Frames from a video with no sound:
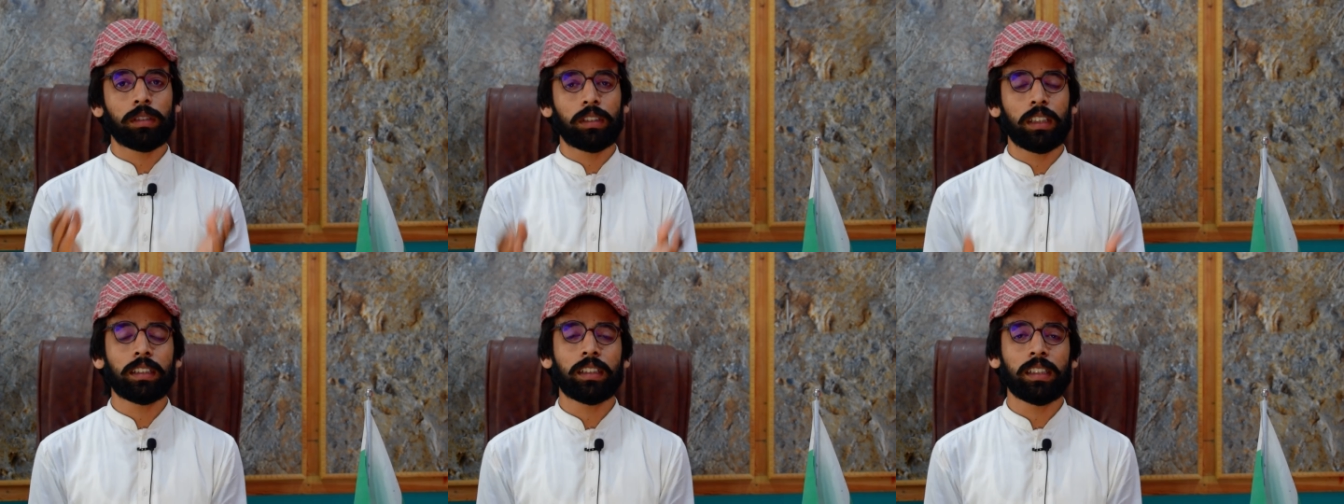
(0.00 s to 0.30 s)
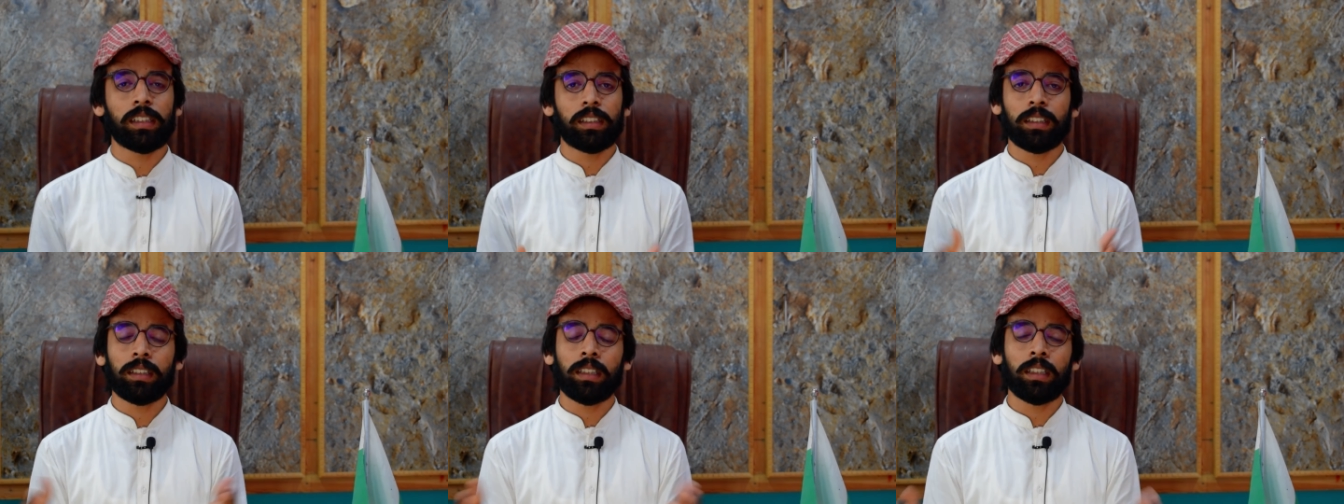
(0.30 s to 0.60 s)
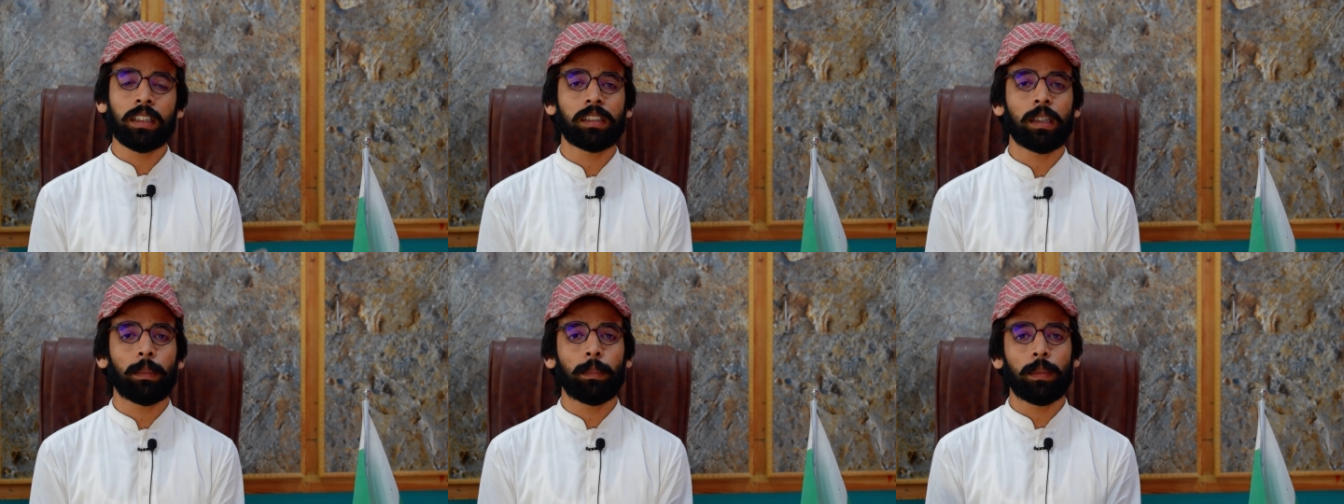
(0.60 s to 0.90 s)
जिसकी
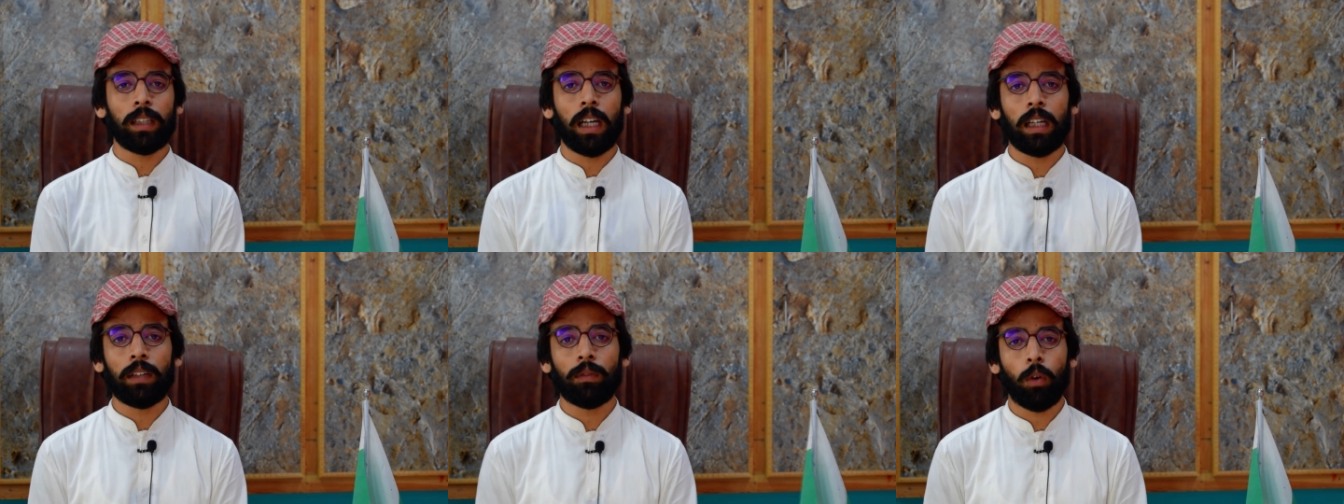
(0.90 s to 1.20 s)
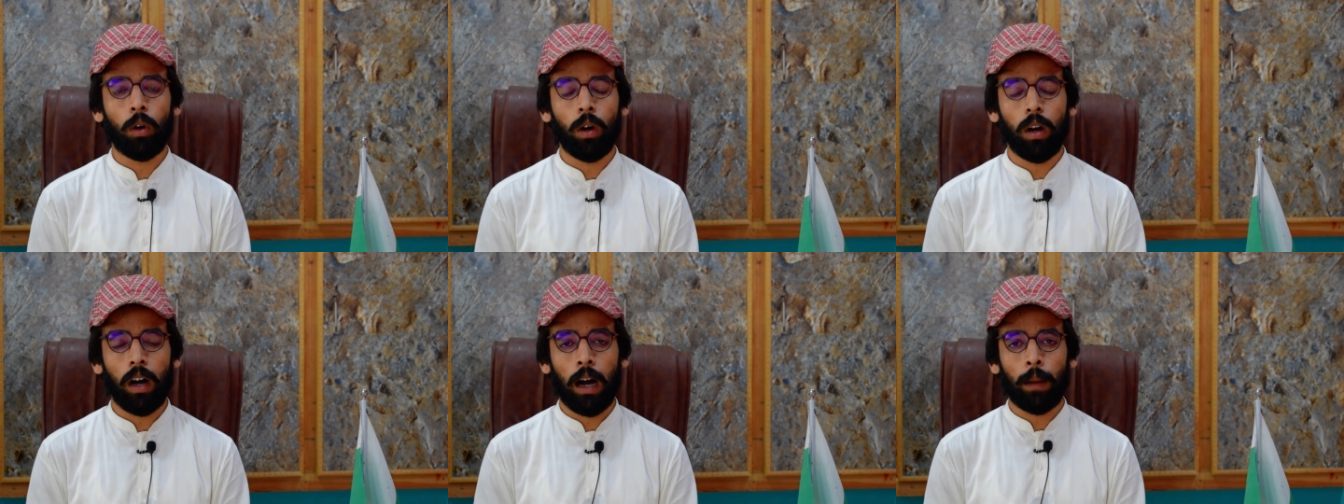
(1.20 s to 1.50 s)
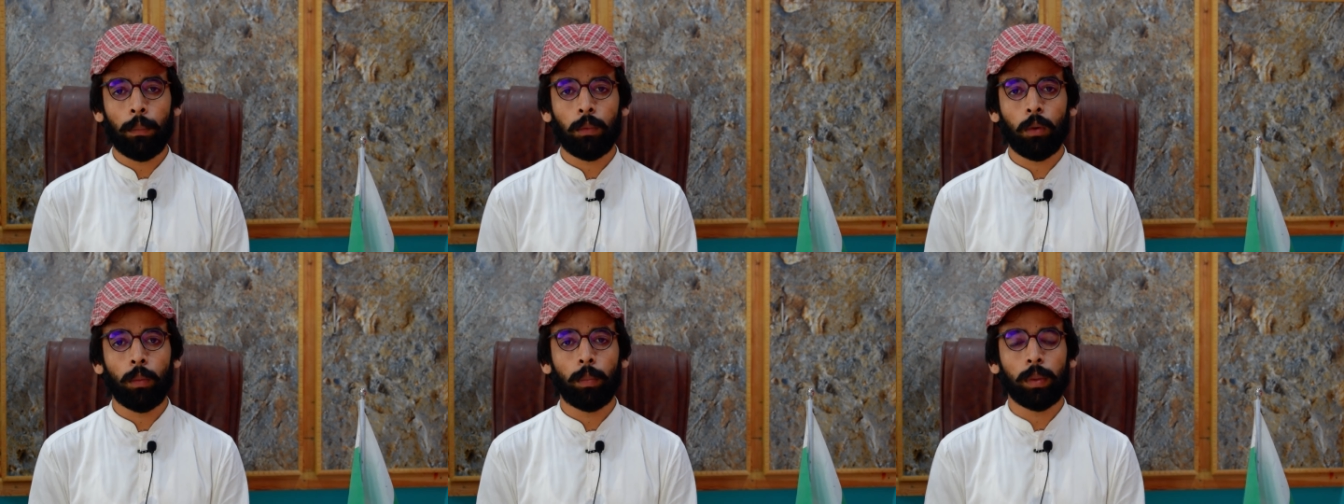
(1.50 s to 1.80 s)
जितनी सप्ली आई वो
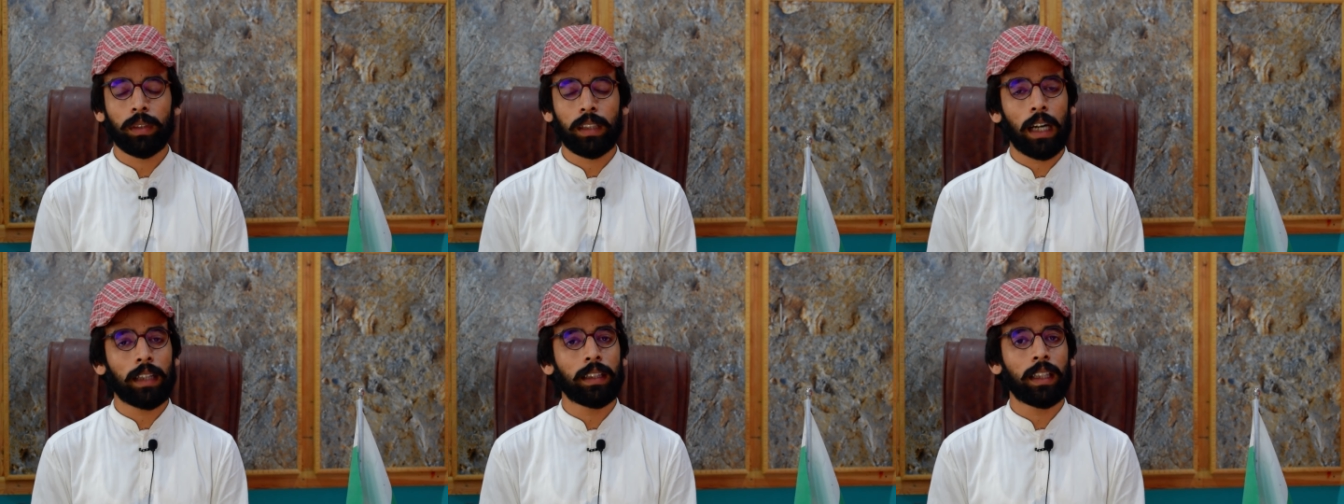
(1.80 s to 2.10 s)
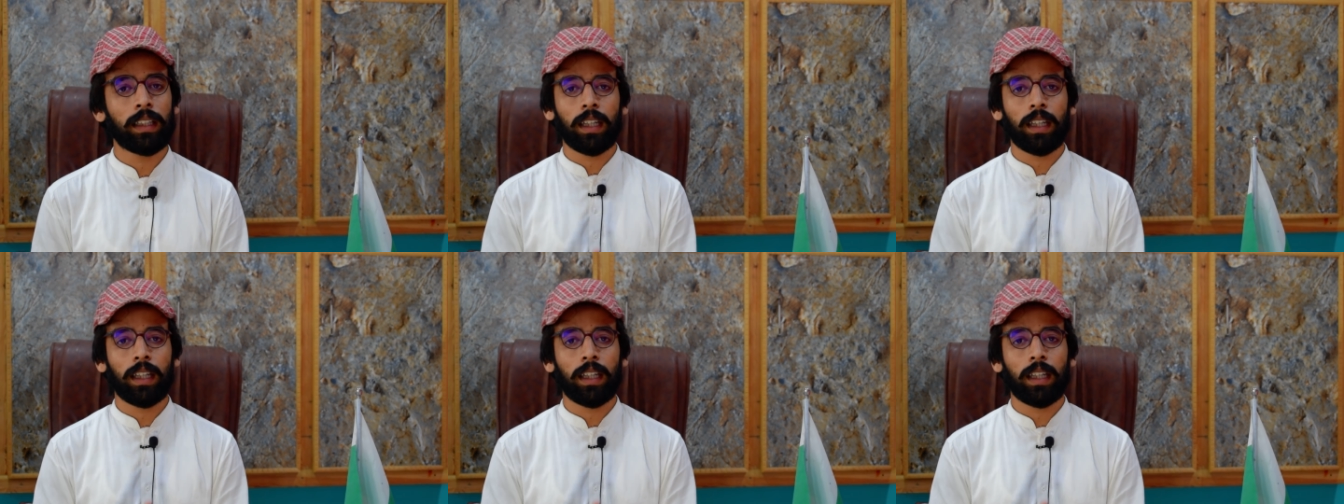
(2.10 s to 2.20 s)
आपको बता